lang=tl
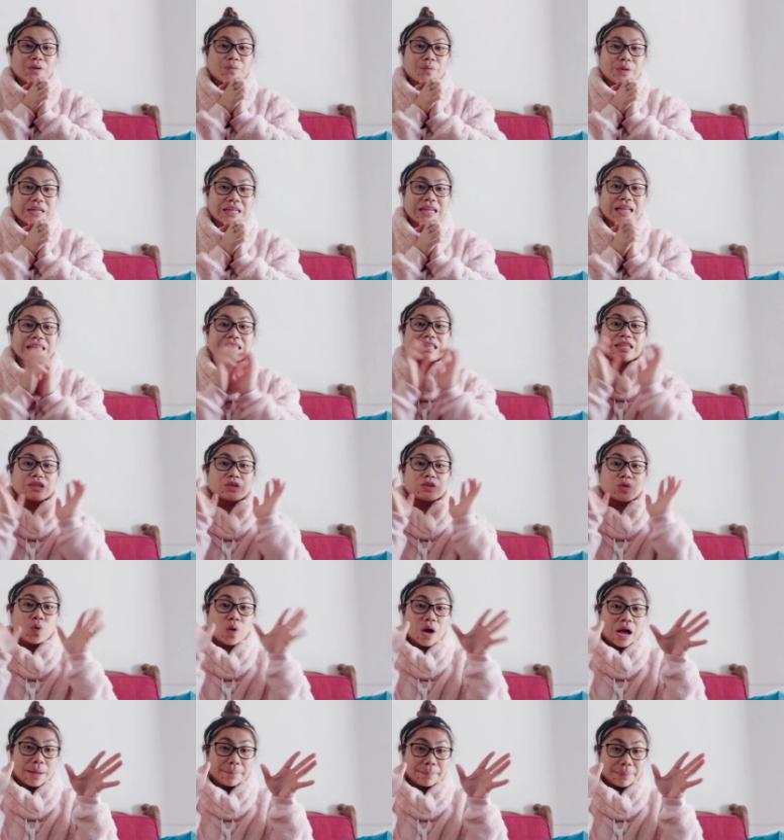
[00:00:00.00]
Gawin natin
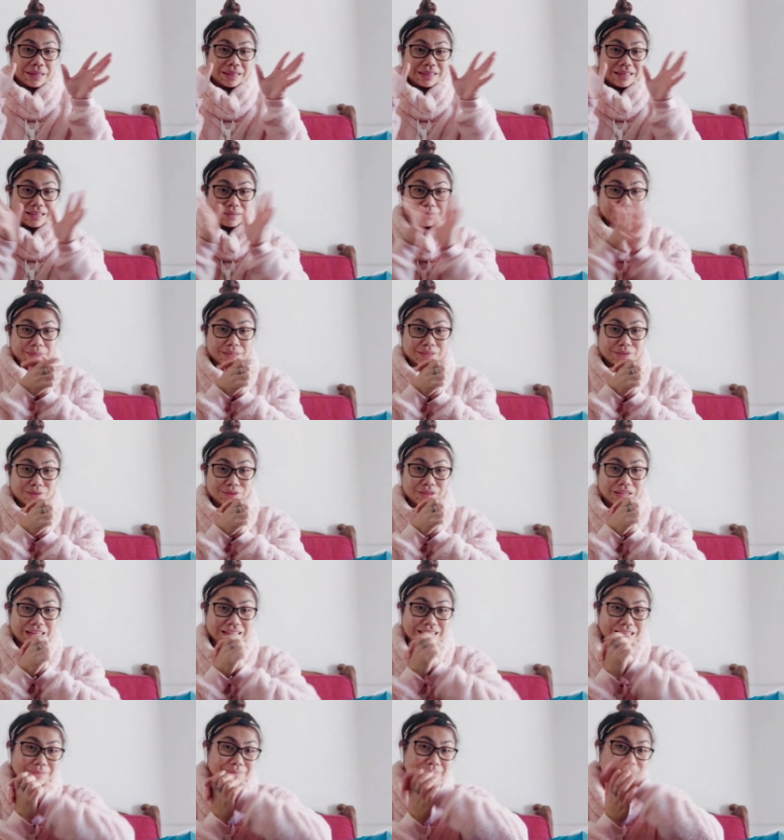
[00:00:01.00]
tong apat na episode
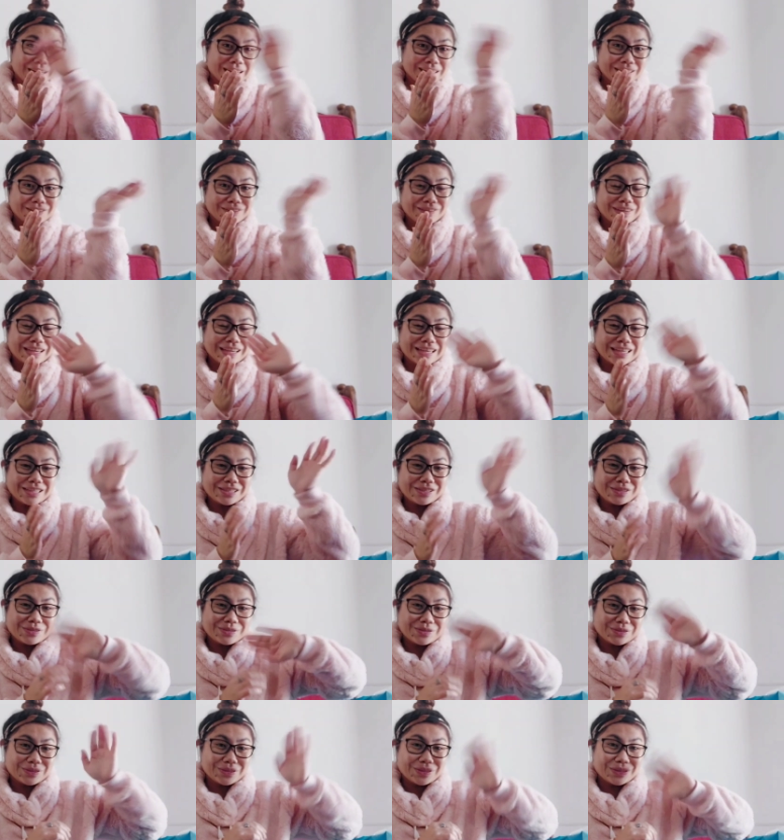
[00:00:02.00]
at abangan nyo guys
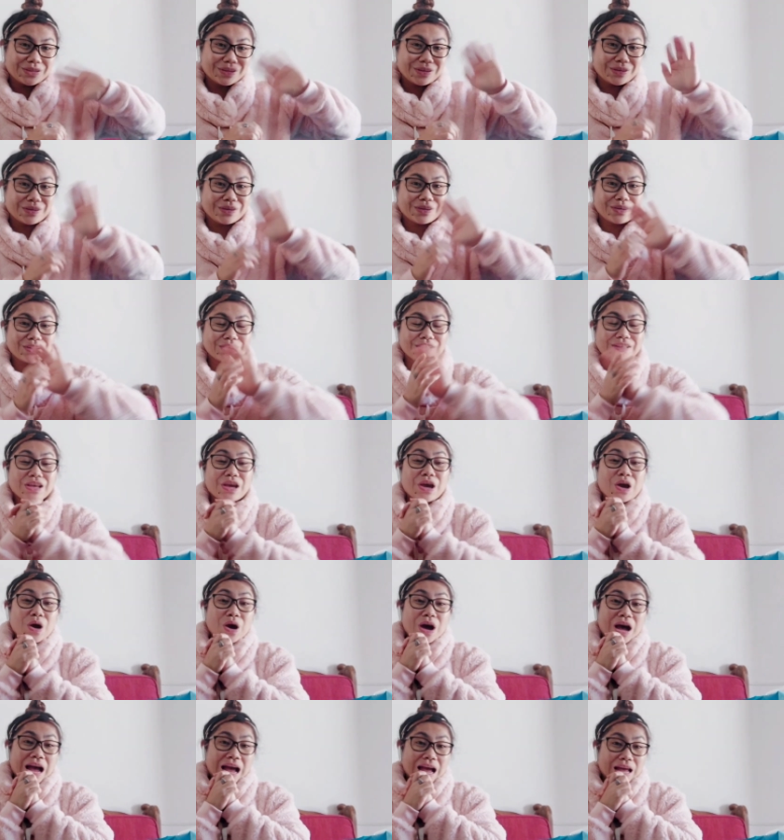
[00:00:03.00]
yung susunod.
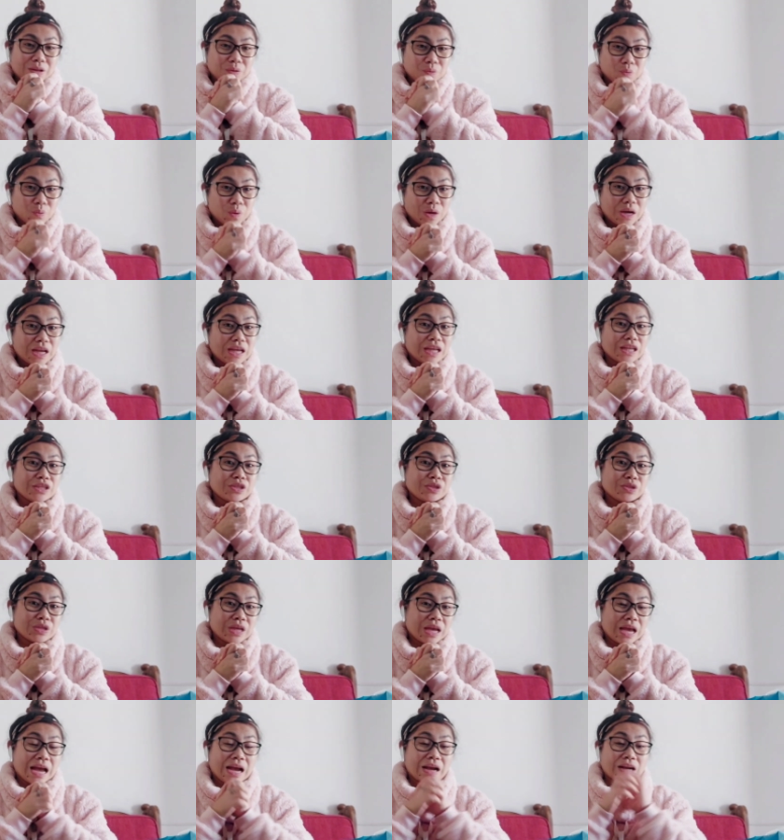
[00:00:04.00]
And one,
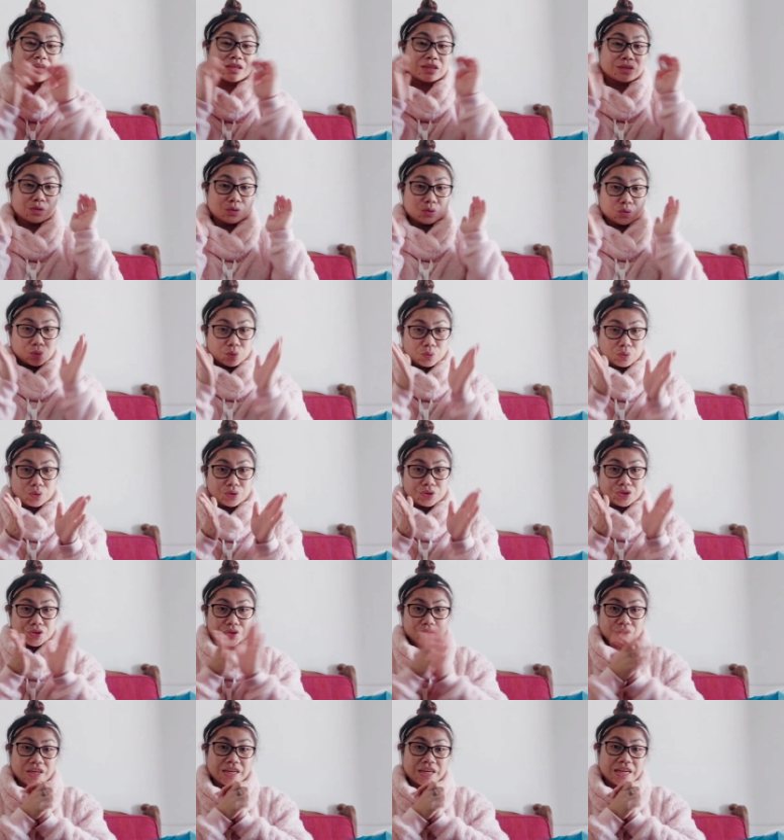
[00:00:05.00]
ang
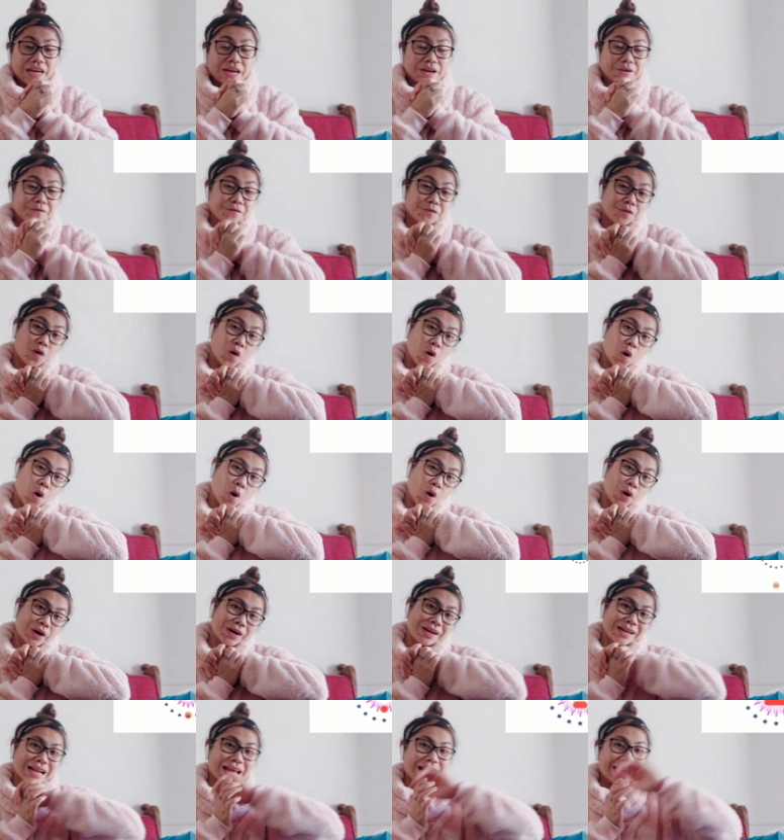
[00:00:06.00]
2, 3, and
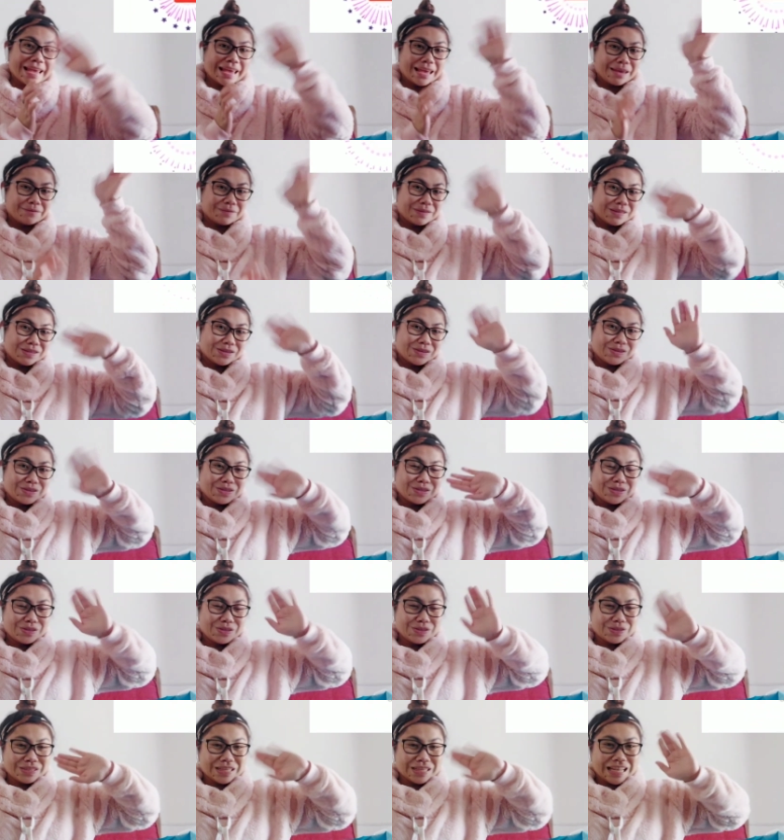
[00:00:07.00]
4 na episode.
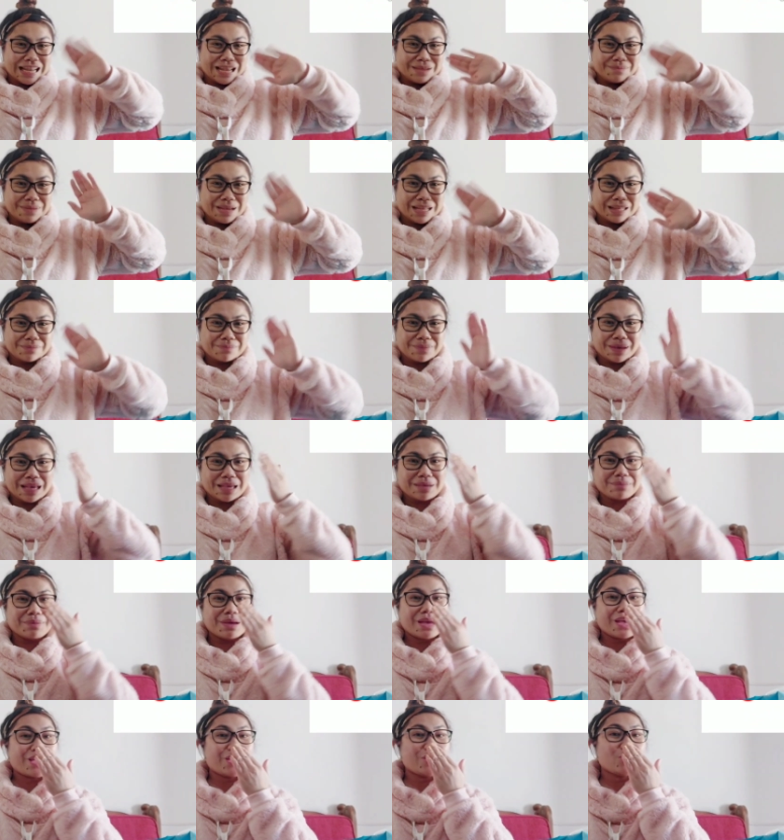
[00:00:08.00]
So, salamat!
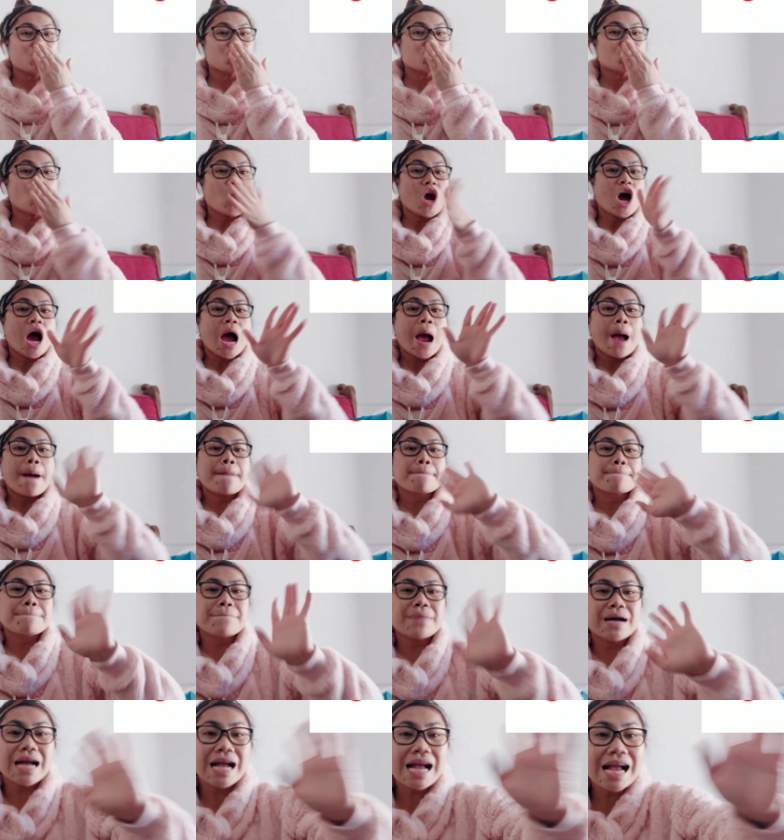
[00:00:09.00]
Bye-bye! Bye!
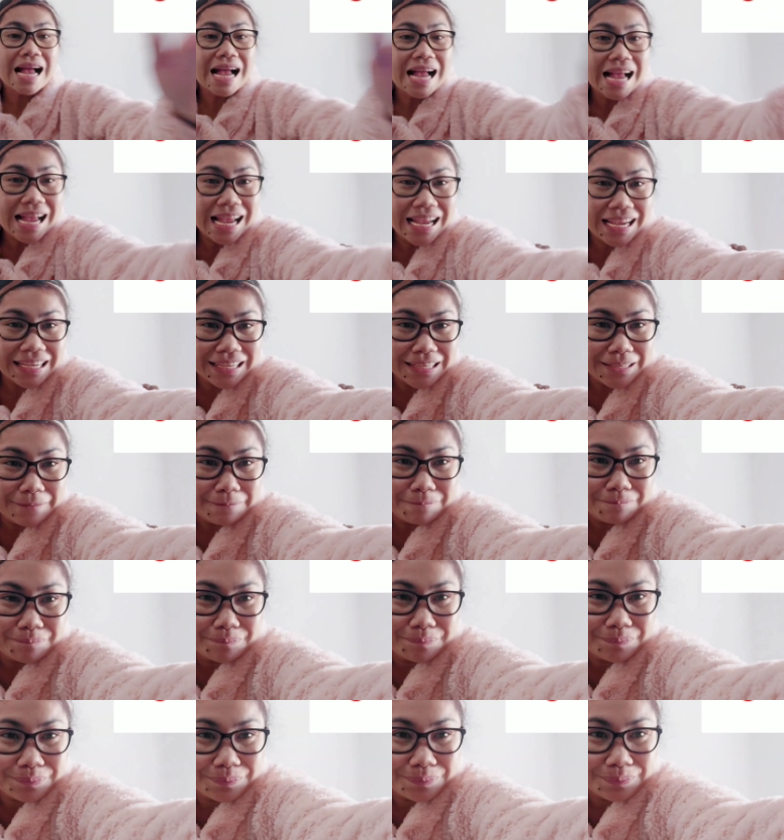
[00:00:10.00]
-bye.
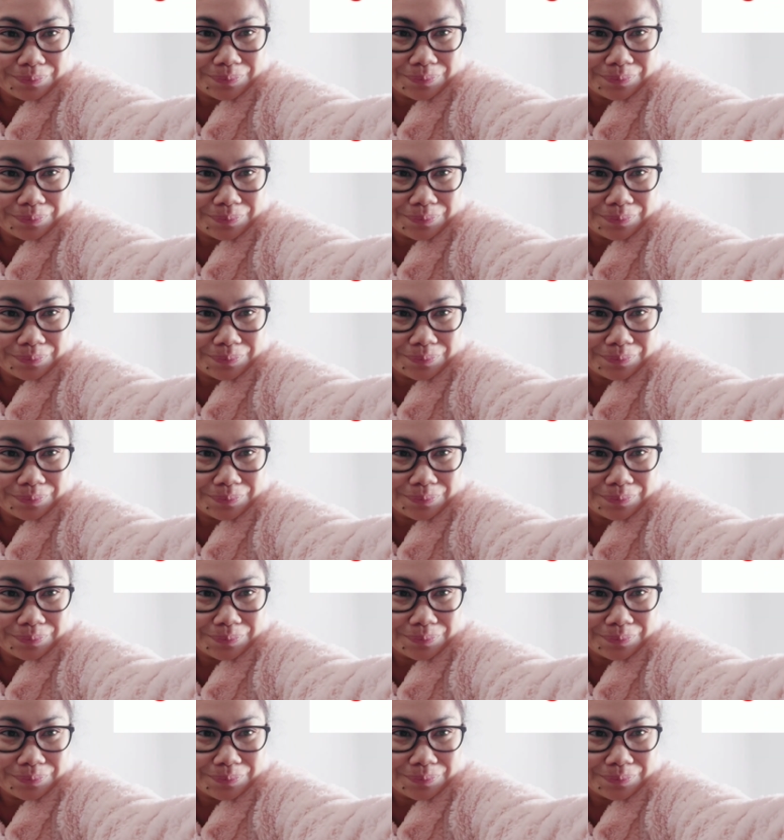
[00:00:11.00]
Bye.